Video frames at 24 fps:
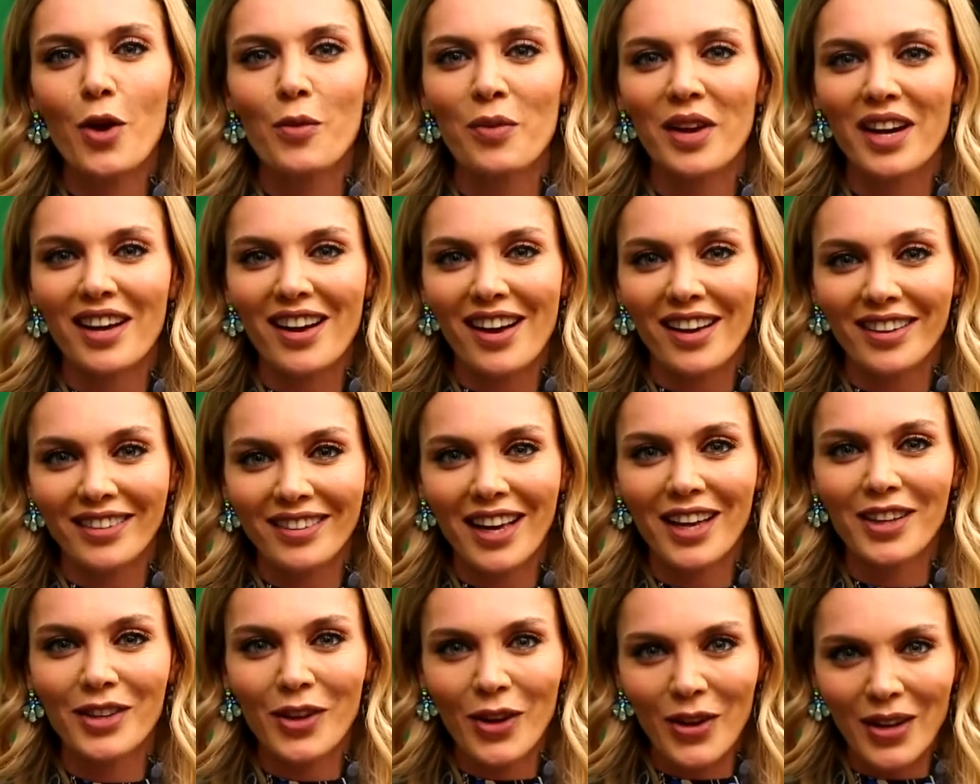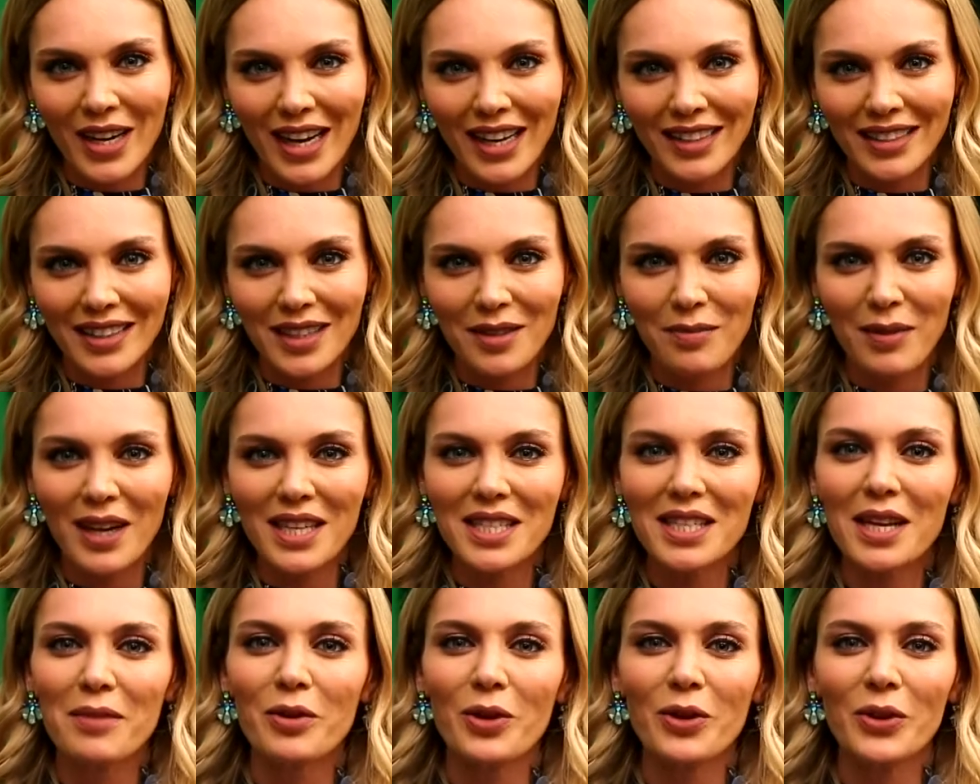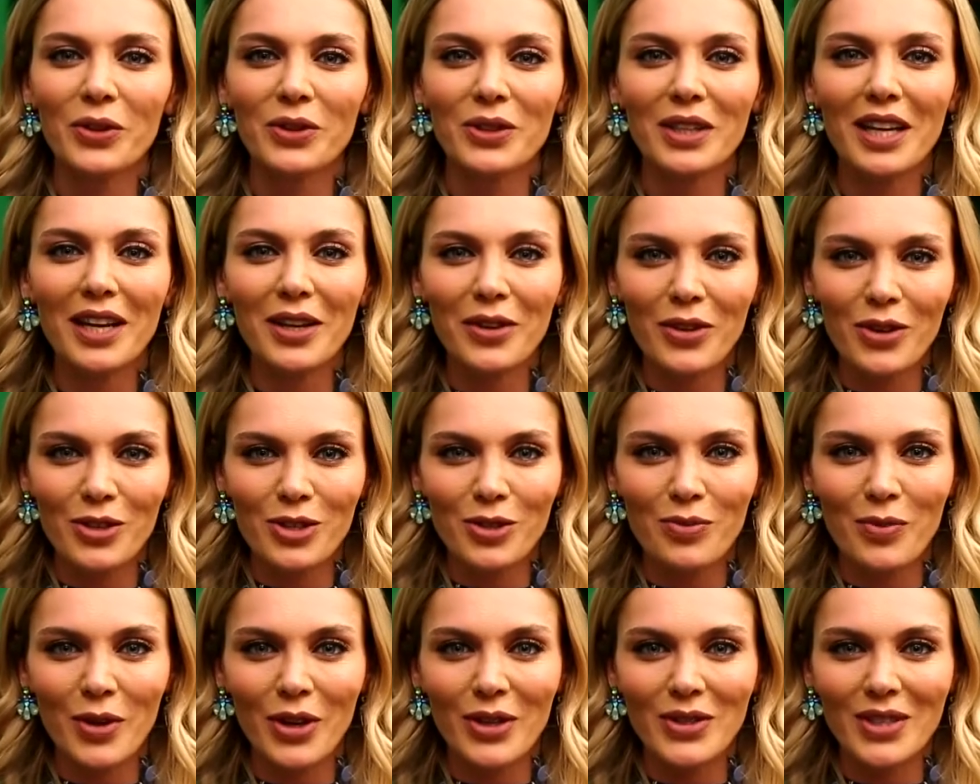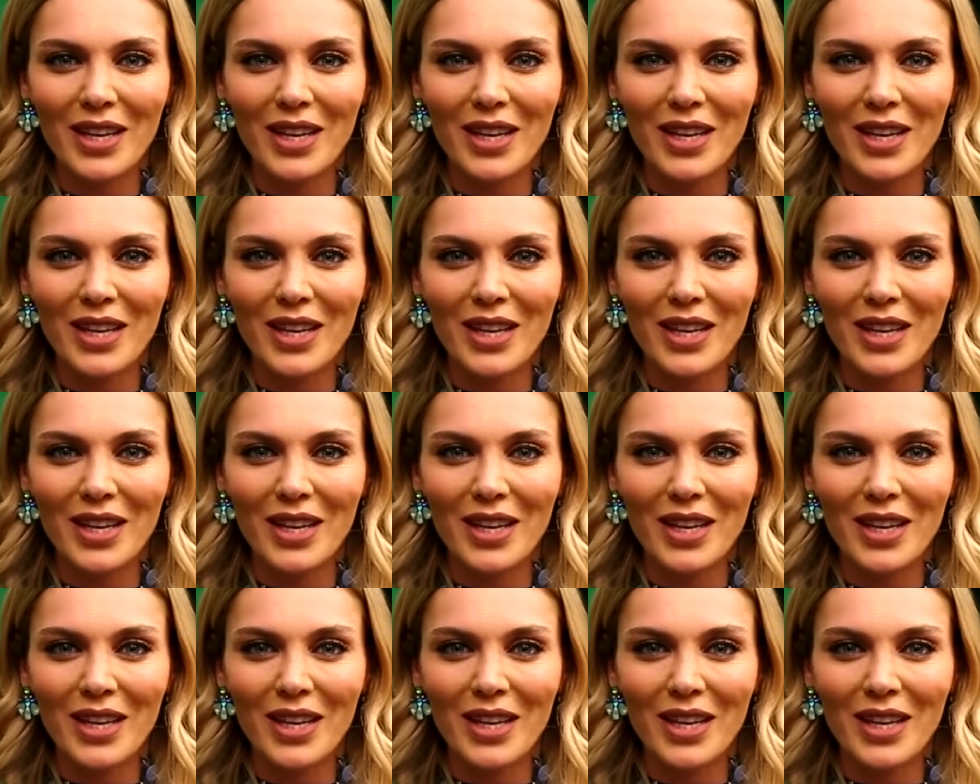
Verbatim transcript: Ömer Ağam'dan öğrendik. Başka bir konuyla görüşmek